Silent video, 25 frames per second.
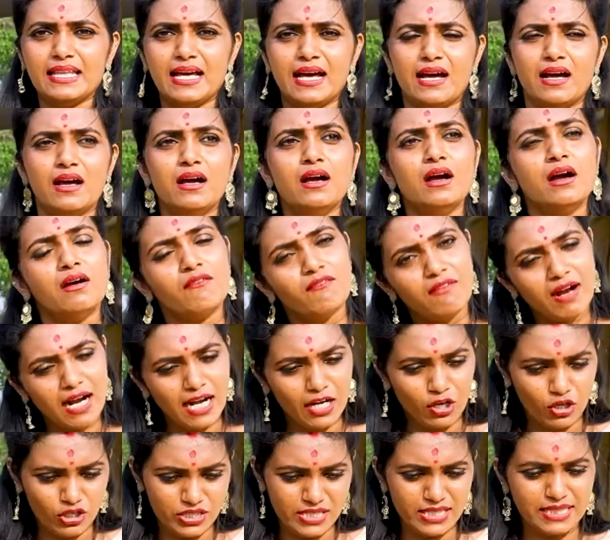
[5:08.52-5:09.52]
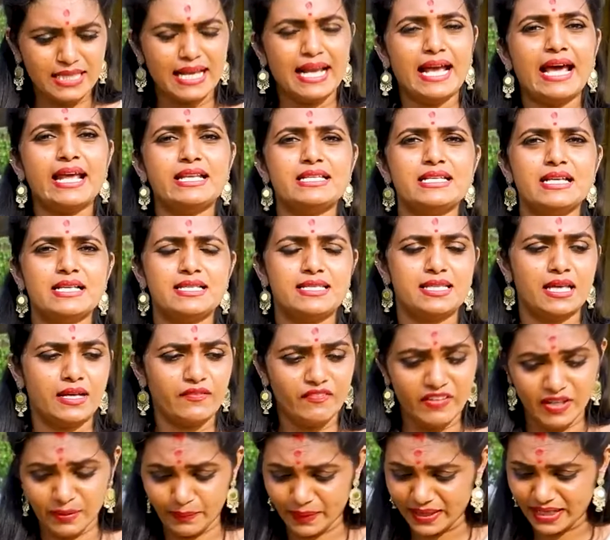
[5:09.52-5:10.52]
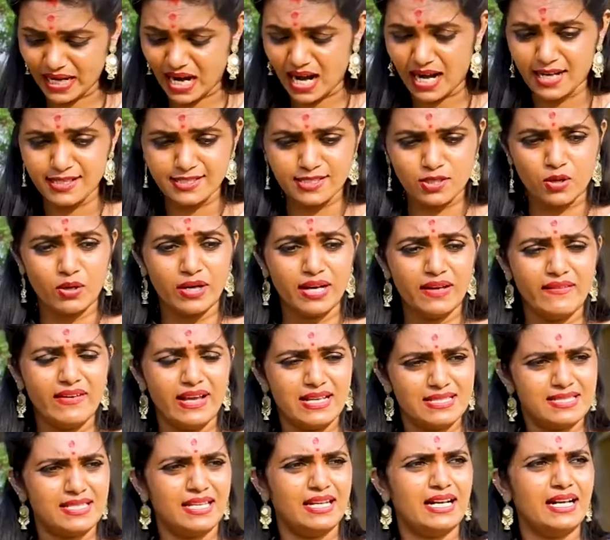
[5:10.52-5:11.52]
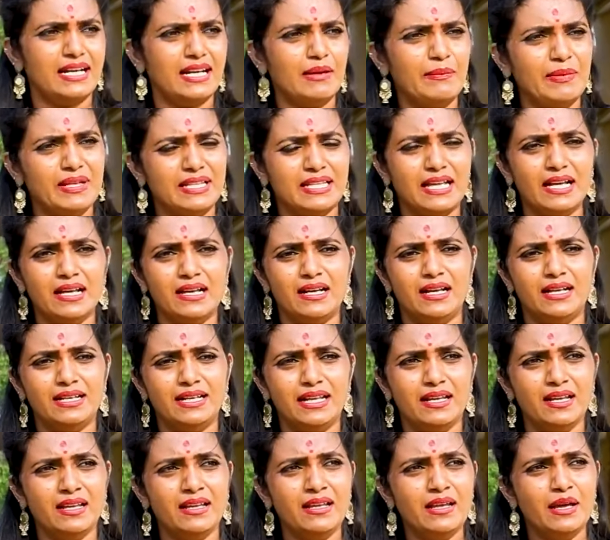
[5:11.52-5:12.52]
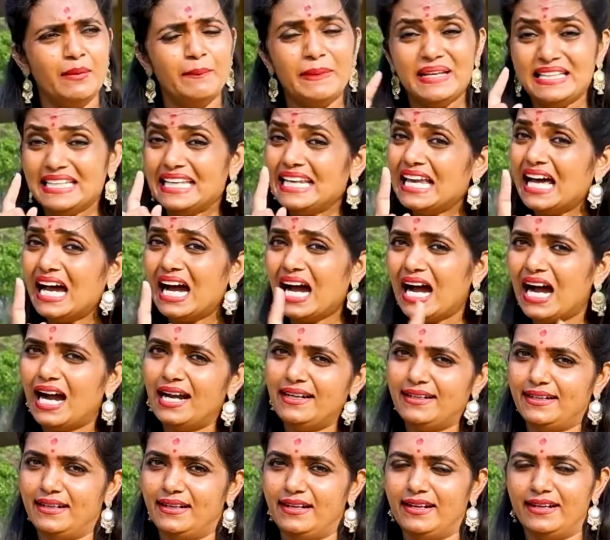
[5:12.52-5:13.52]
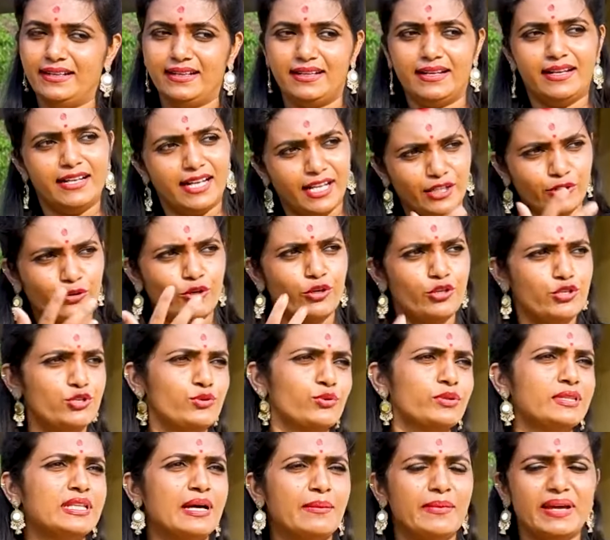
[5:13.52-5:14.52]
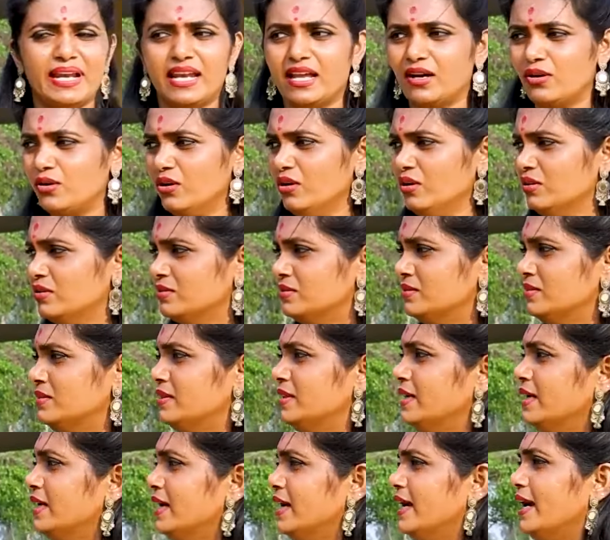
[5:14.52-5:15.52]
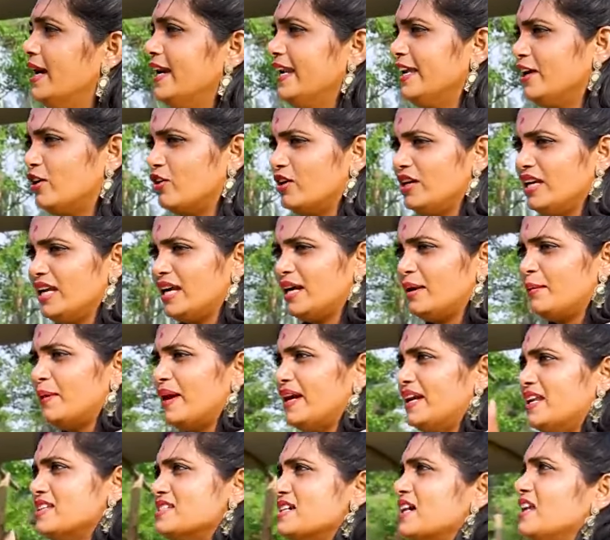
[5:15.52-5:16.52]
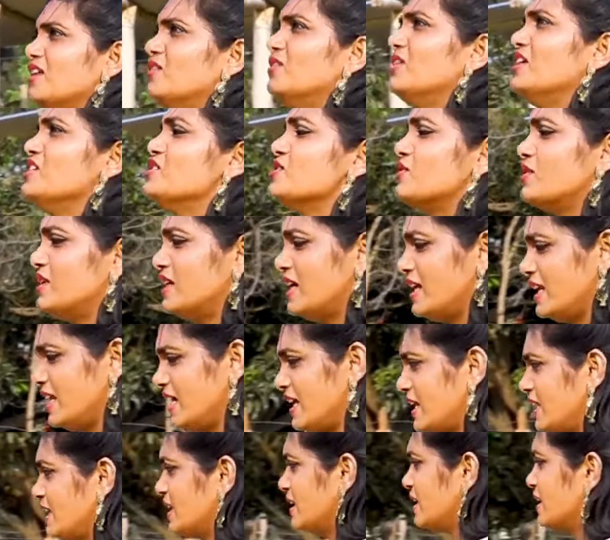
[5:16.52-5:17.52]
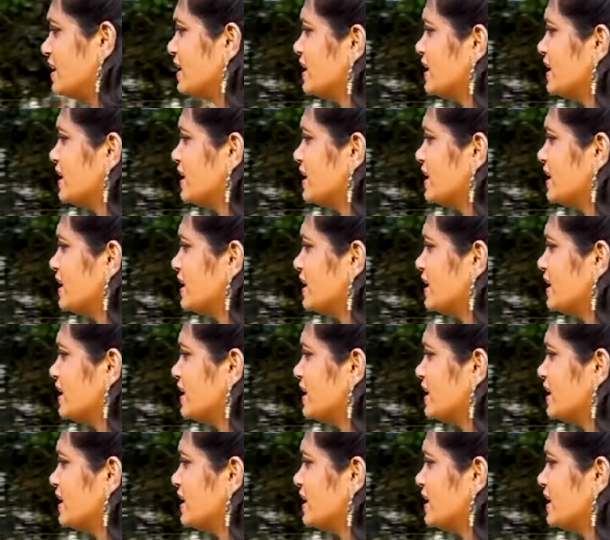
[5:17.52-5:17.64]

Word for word: కదా వాళ్ళు వచ్చి తయారు చేస్తారు వీటిపైన ఆర్ట్స్ కూడా వేస్తారట మిథ అంటే మిథిలా ఆర్ట్ అని అంటారంట అది కూడా చూద్దాం ఎలాగో అండ్ ఇంకొన్ని ఇక్కడ బయట చాలా ఉన్నాయి చూడడానికి